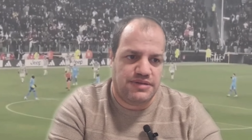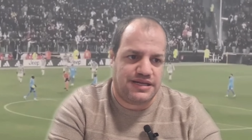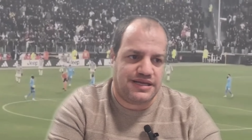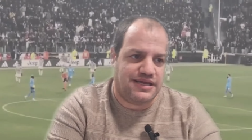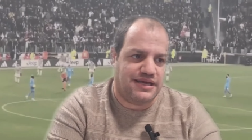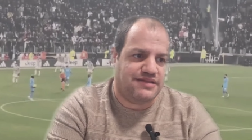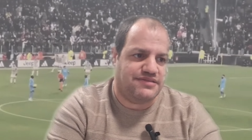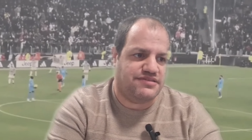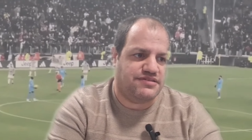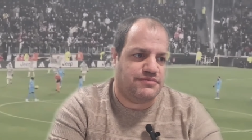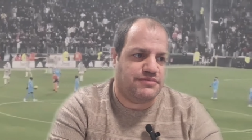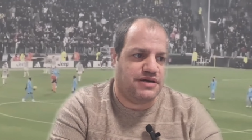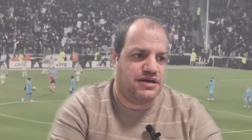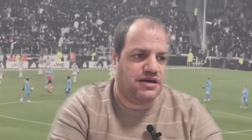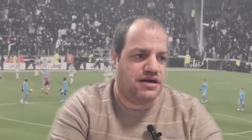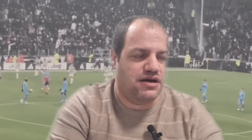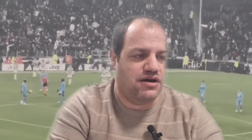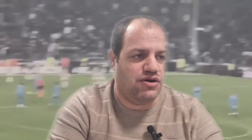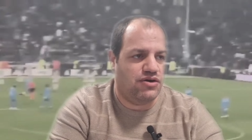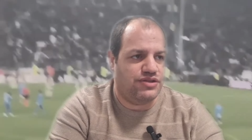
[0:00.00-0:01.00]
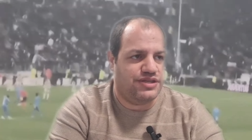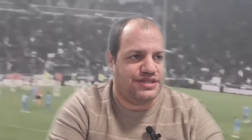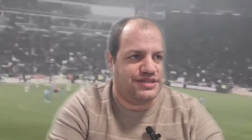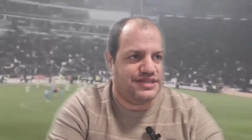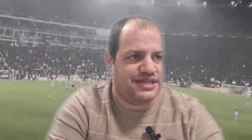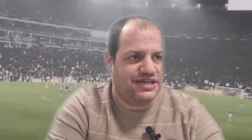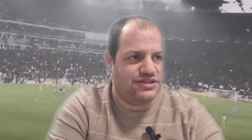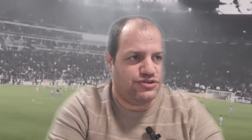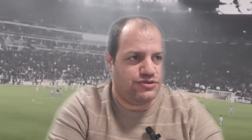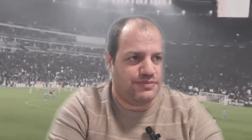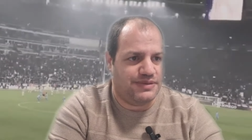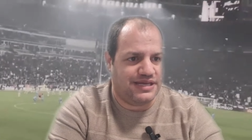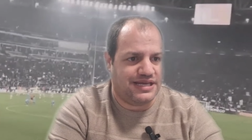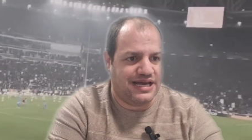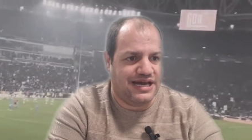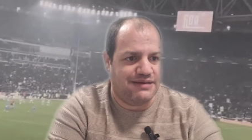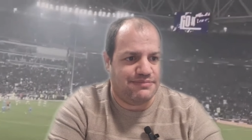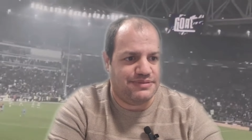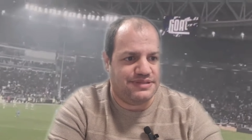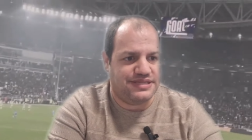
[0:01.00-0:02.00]
perché insomma ogni tanto mi
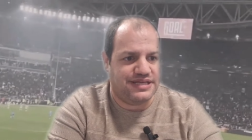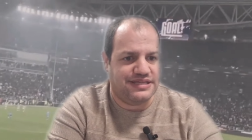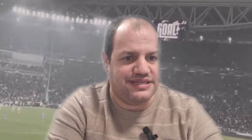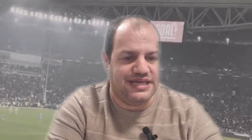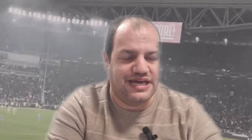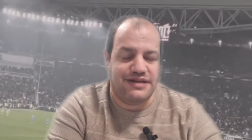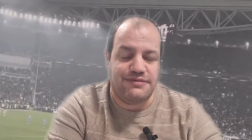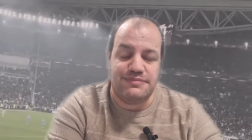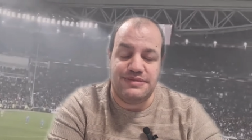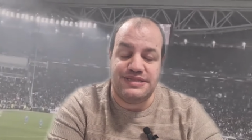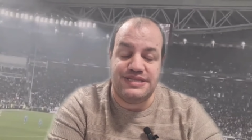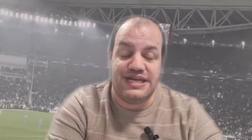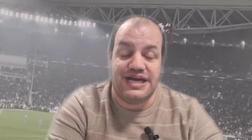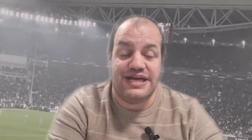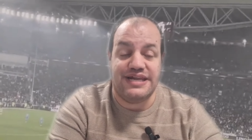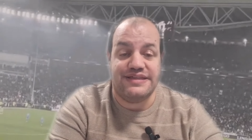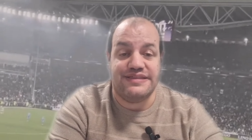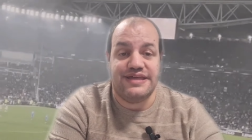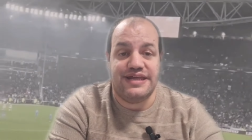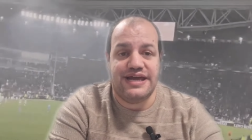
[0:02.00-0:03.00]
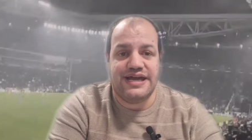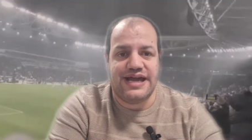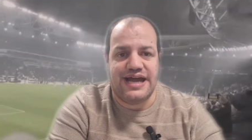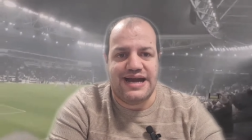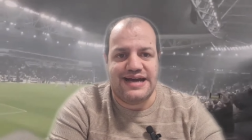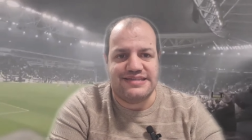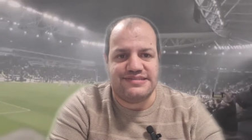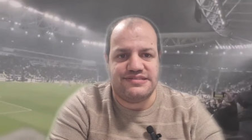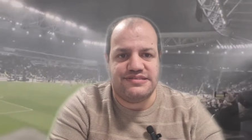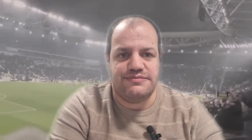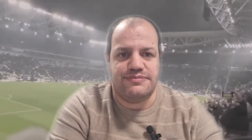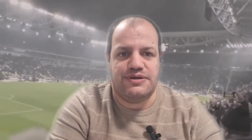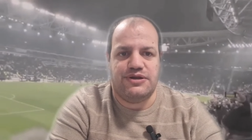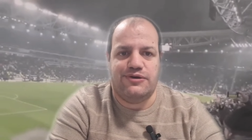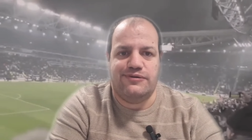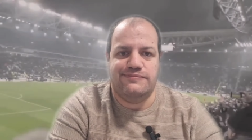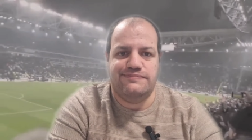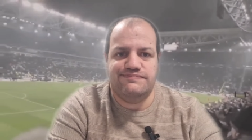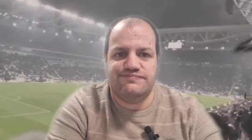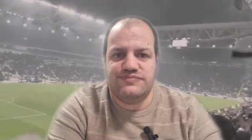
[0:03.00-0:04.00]
capita di arbitrare dei ragazzi,
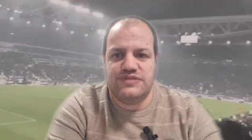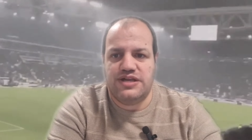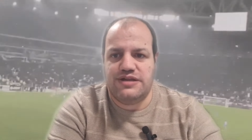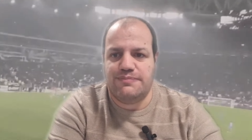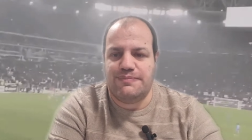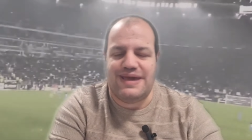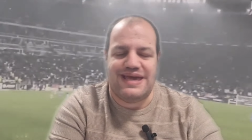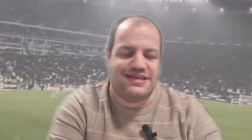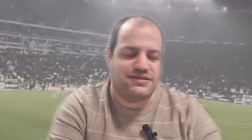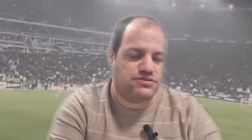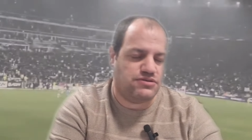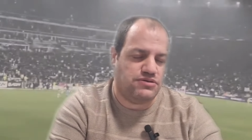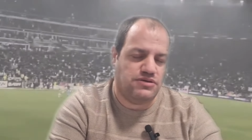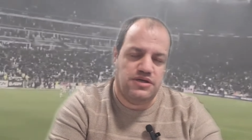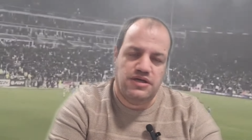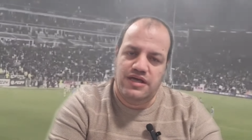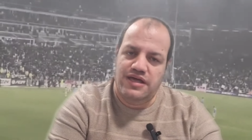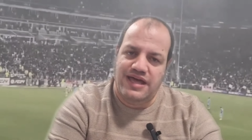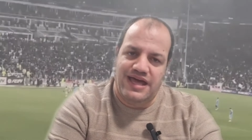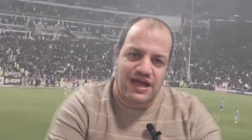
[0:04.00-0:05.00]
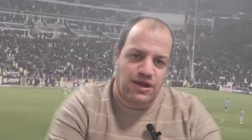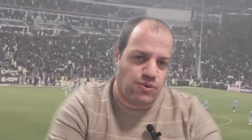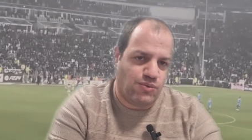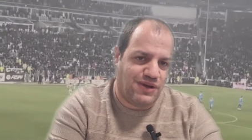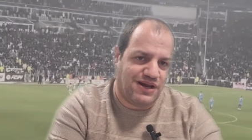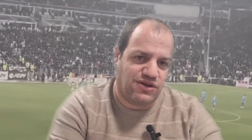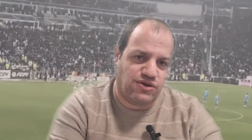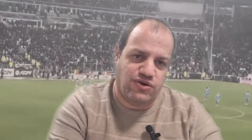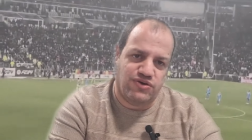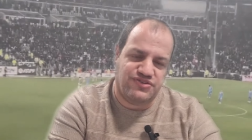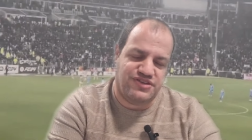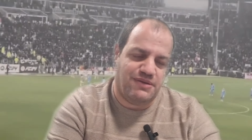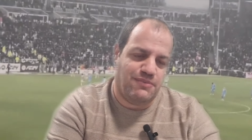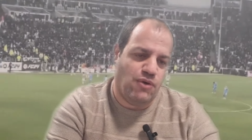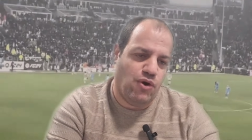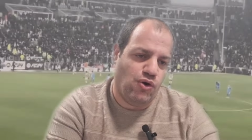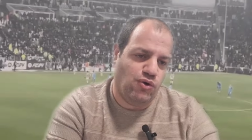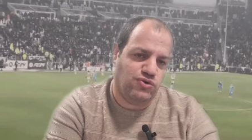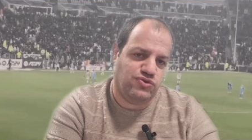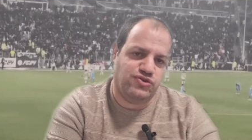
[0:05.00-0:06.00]
però ripeto, è un qualcosa
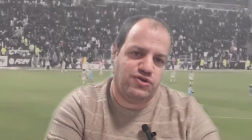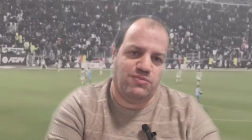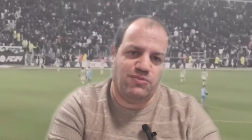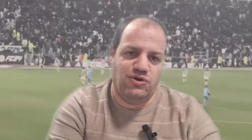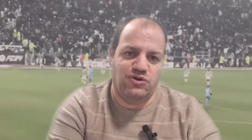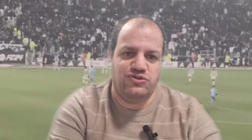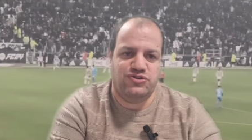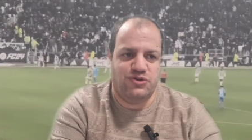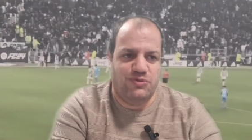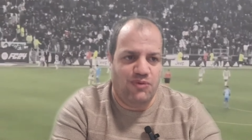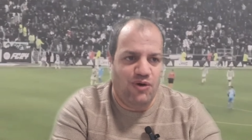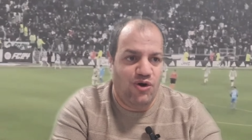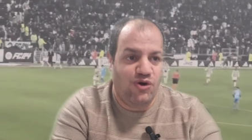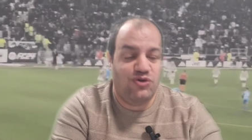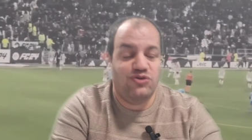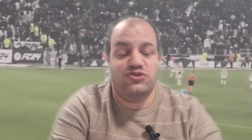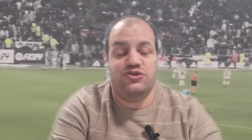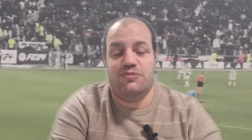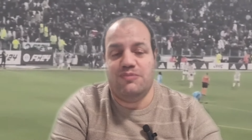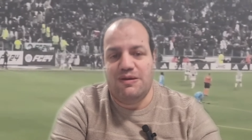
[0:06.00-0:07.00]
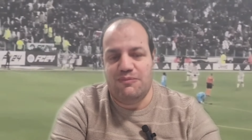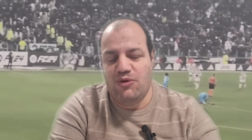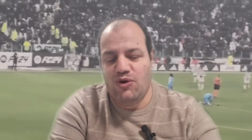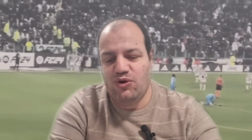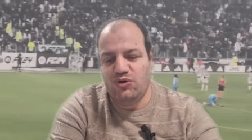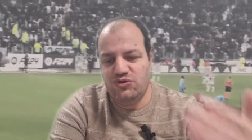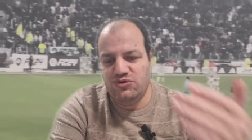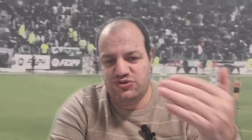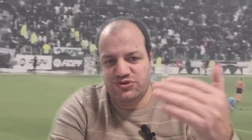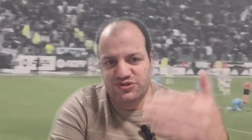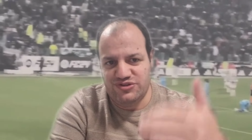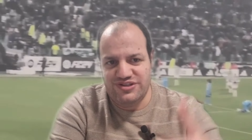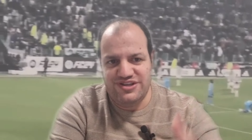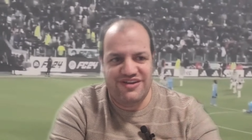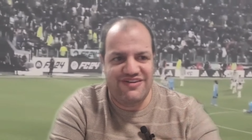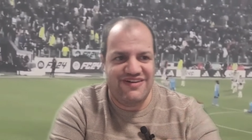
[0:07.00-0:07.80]
molto molto molto ma molto